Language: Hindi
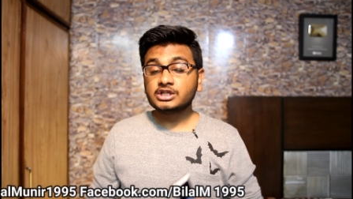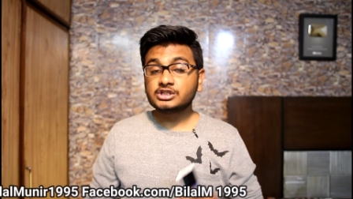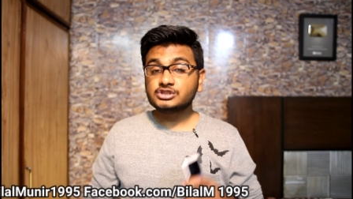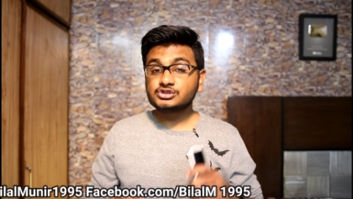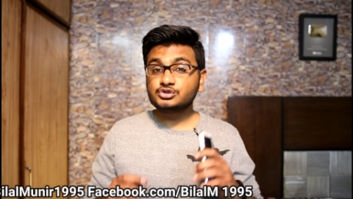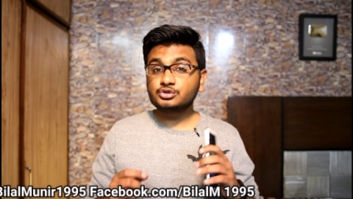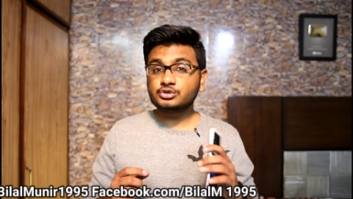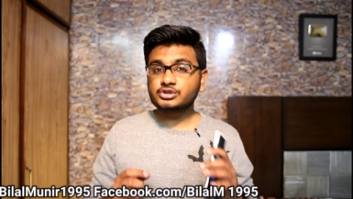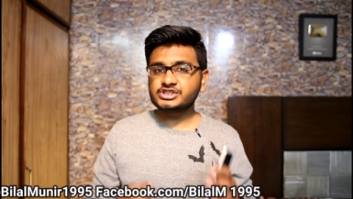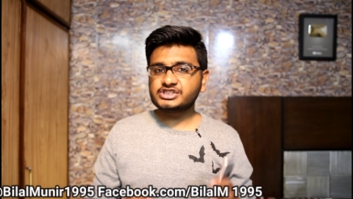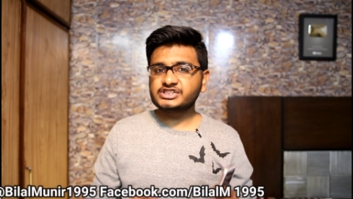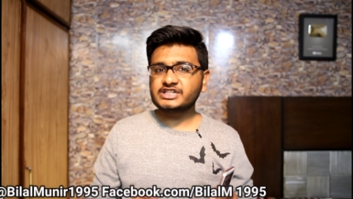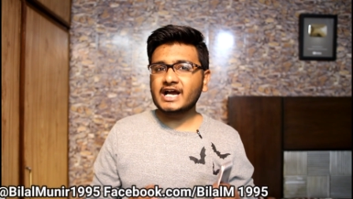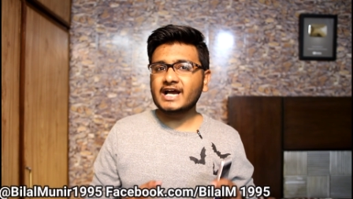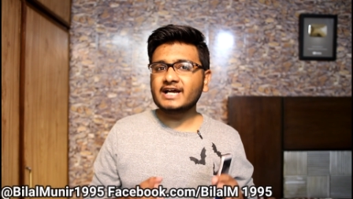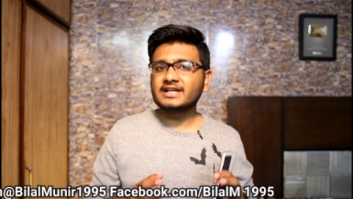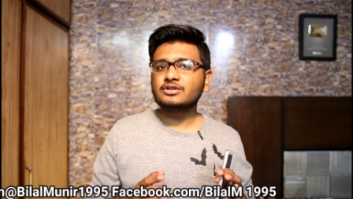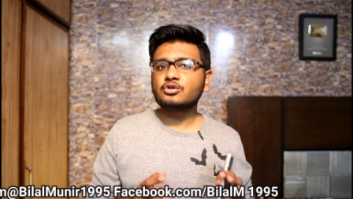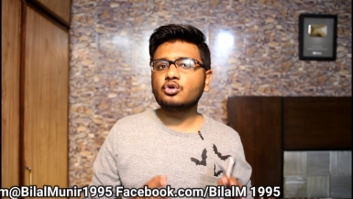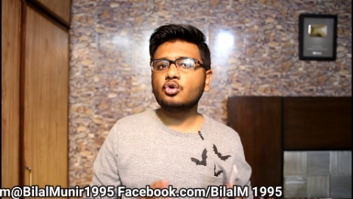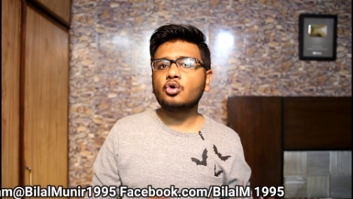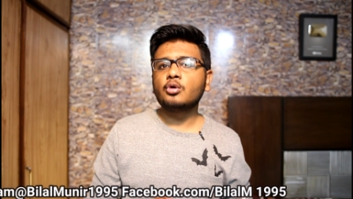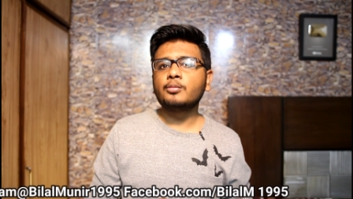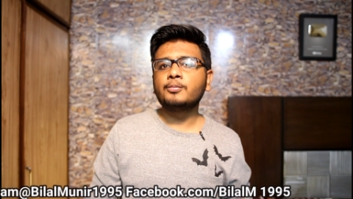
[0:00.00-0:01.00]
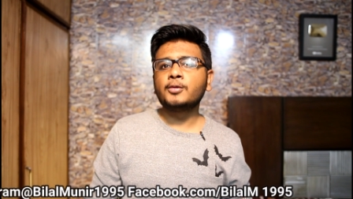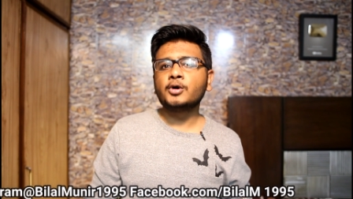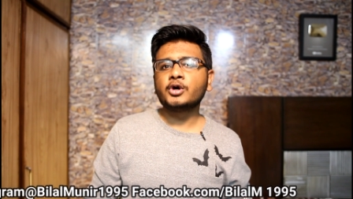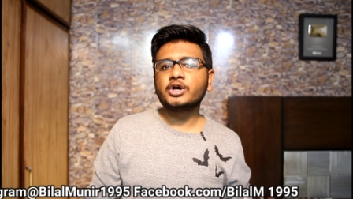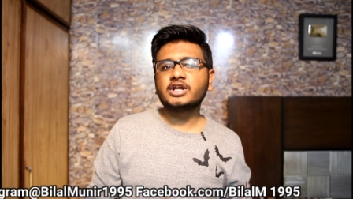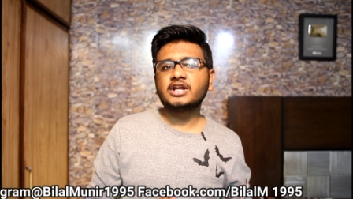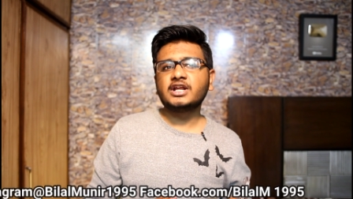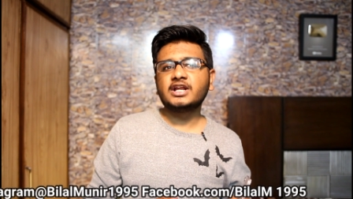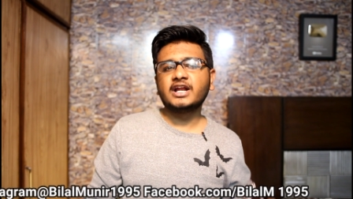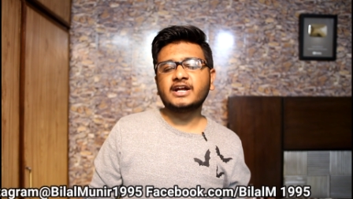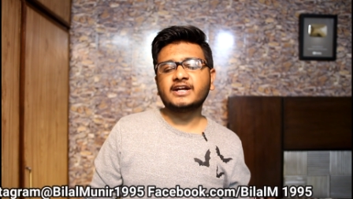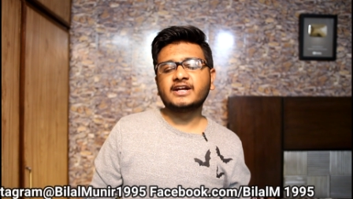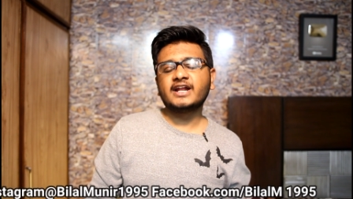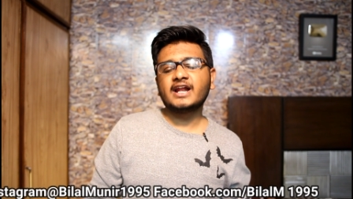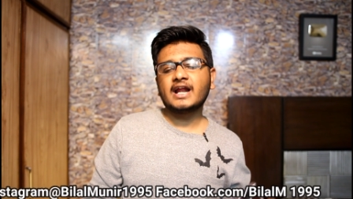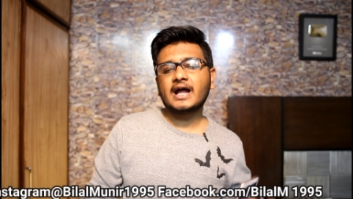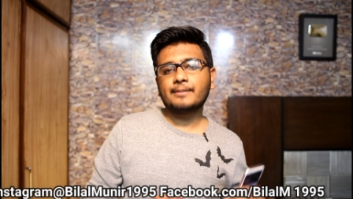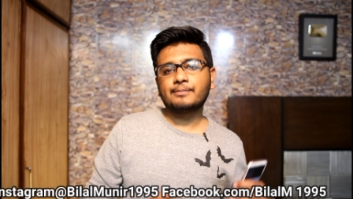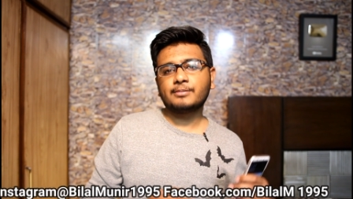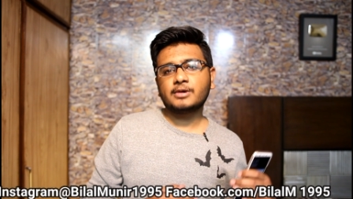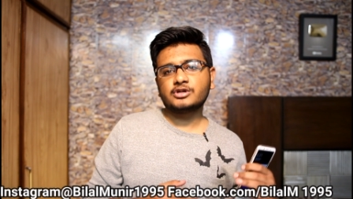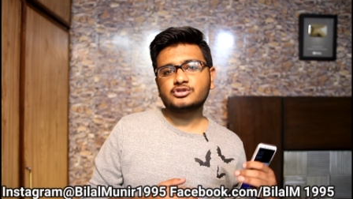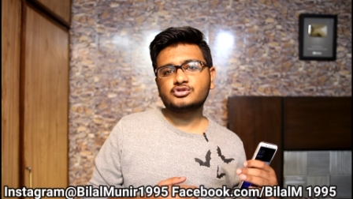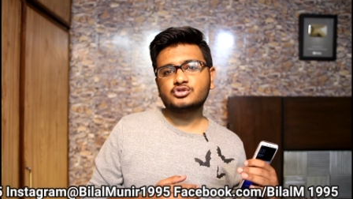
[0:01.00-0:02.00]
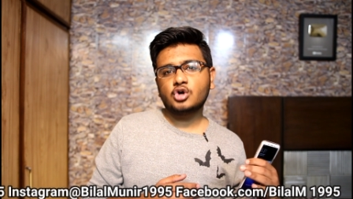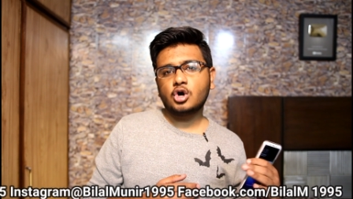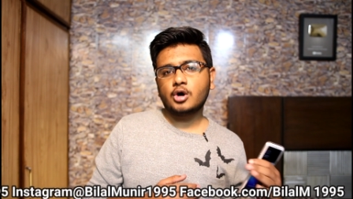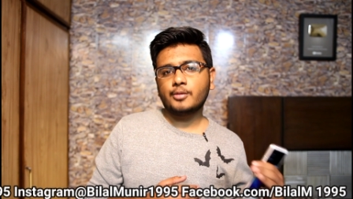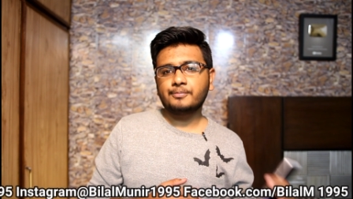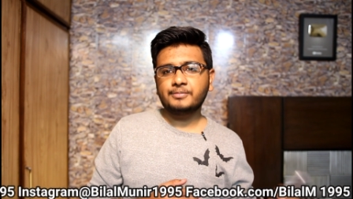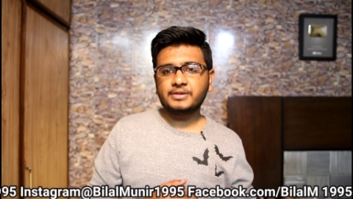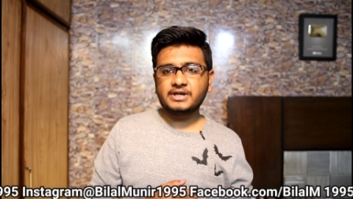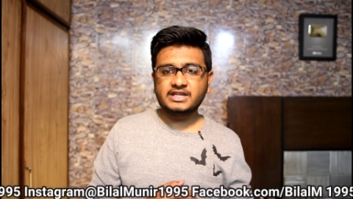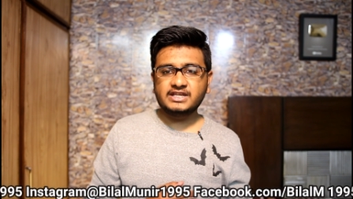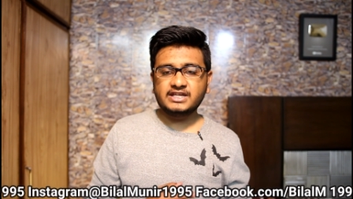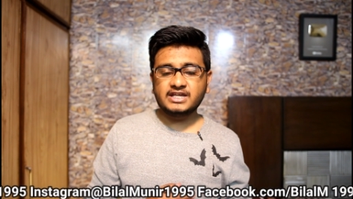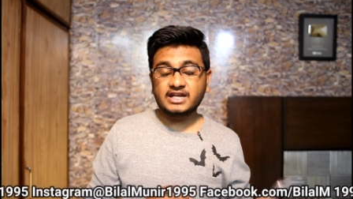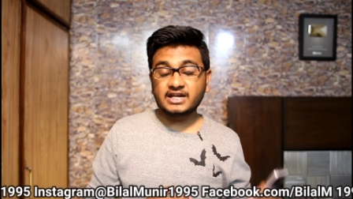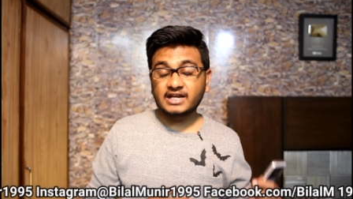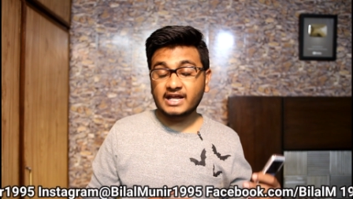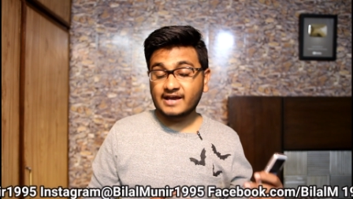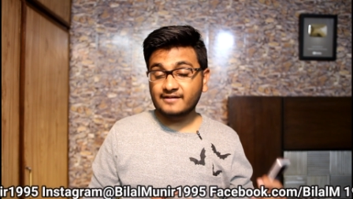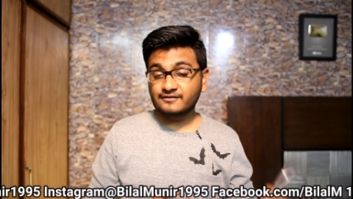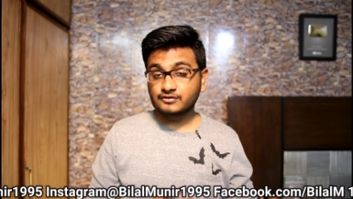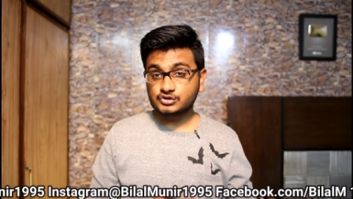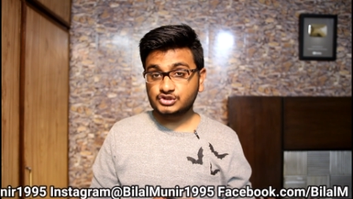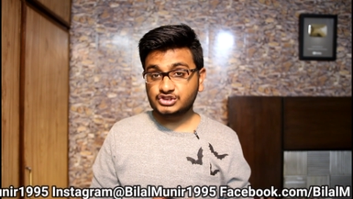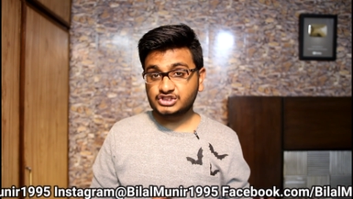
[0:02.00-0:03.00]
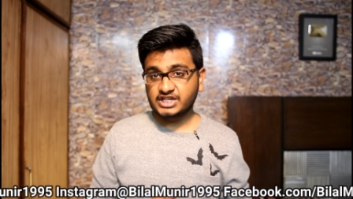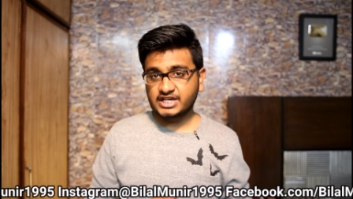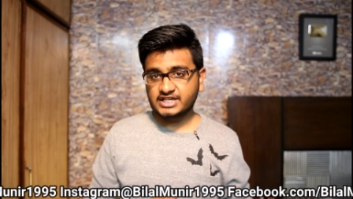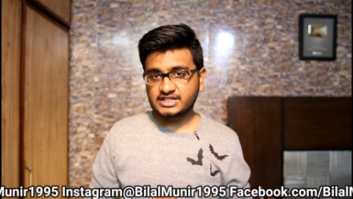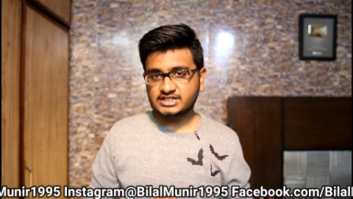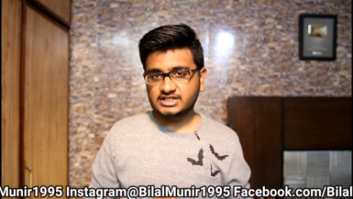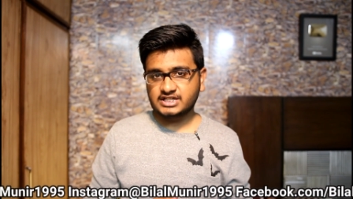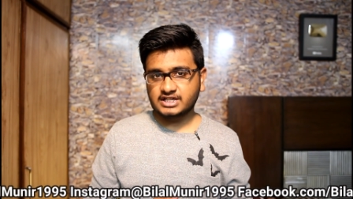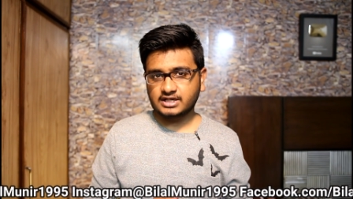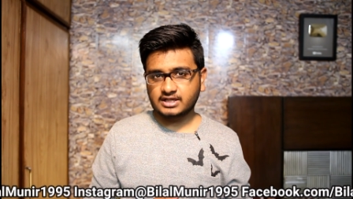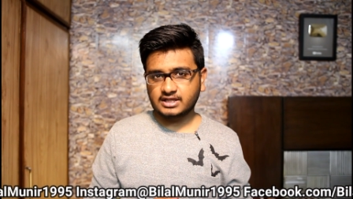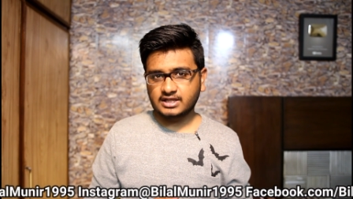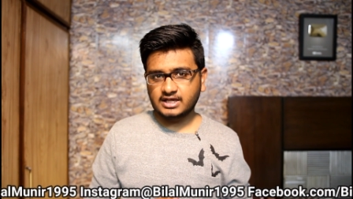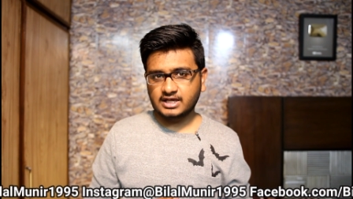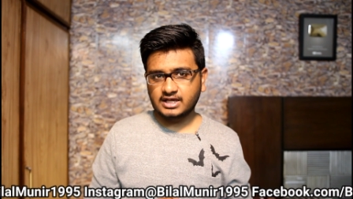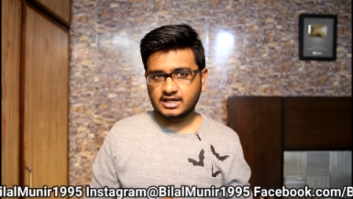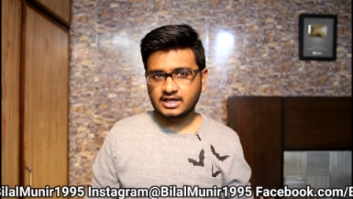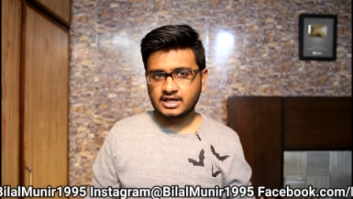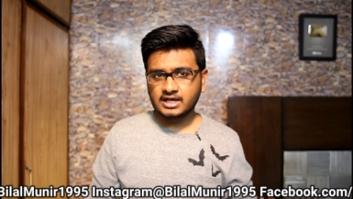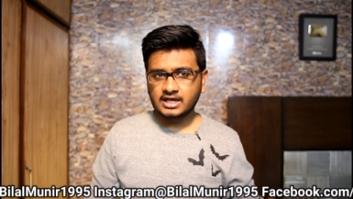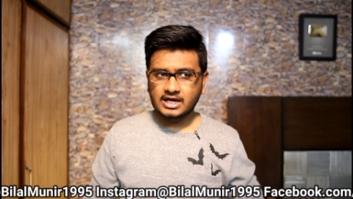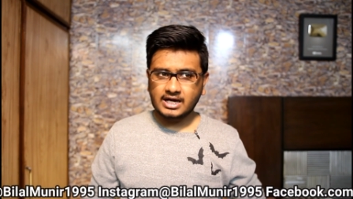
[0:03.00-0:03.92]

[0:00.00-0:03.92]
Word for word: जो कि शायद ओप्पो के रिलेटेड आपका जो ओपिनियन है वो चेंज कर दें